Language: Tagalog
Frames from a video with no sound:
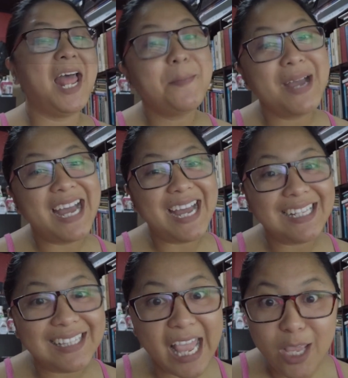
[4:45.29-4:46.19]

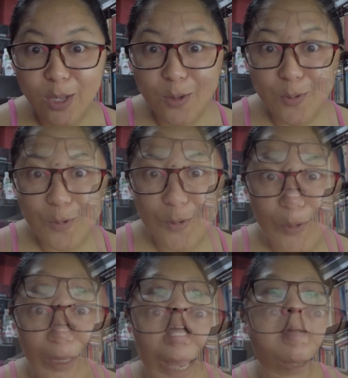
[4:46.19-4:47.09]
Salamat! Thank lang.
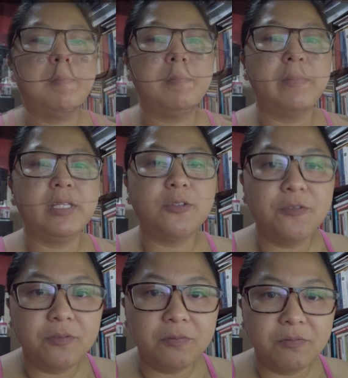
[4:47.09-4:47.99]
you. Um, Thank you
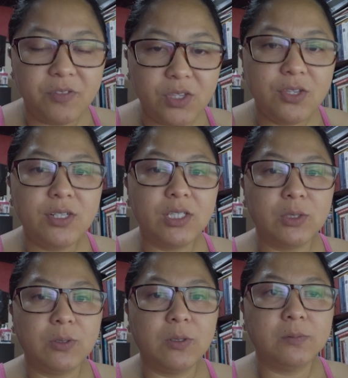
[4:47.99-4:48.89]
Itong video na
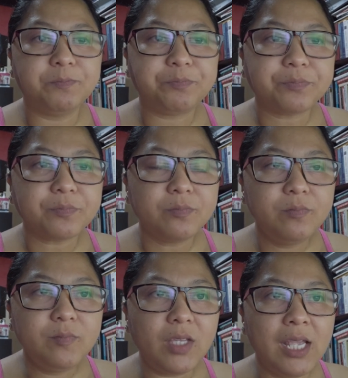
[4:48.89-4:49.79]
to
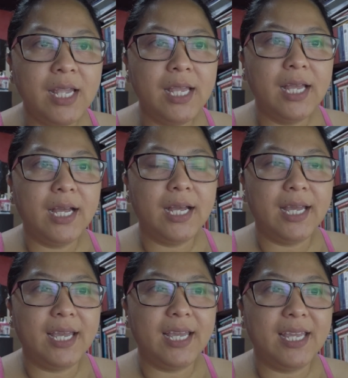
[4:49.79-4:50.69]

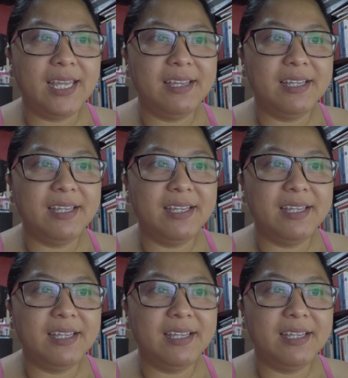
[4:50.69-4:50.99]
ay